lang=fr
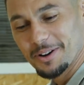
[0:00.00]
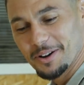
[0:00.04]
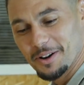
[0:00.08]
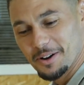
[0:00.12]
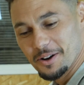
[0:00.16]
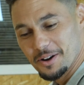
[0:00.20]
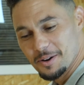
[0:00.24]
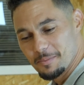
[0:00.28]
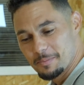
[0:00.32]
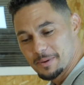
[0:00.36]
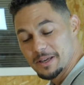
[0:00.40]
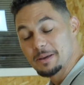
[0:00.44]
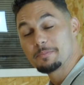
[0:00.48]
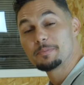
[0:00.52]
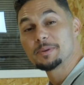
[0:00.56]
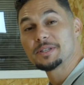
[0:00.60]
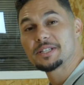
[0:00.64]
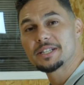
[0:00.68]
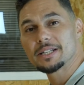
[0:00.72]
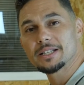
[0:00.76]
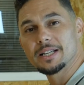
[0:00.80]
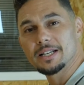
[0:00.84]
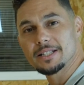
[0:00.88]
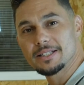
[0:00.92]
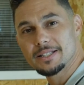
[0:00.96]
euh,
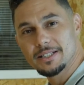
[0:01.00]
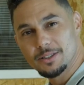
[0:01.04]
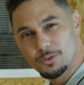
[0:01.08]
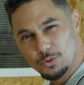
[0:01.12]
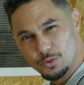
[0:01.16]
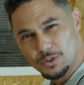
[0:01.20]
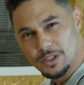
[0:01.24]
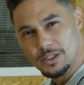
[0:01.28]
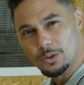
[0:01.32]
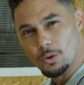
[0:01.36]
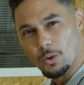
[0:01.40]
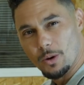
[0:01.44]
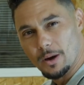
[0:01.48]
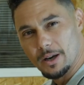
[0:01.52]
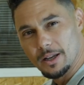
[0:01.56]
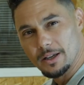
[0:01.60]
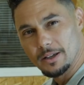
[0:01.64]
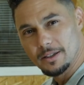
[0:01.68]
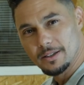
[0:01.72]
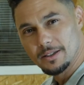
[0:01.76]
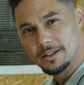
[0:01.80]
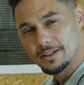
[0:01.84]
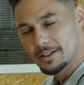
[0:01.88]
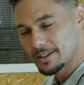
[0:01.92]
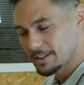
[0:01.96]
épicier là, tu sais, tout étroit
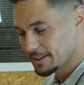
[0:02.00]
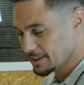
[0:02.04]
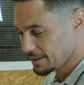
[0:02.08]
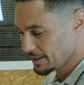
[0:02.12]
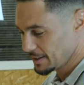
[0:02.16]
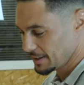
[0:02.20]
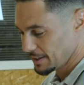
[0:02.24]
là. Ouais.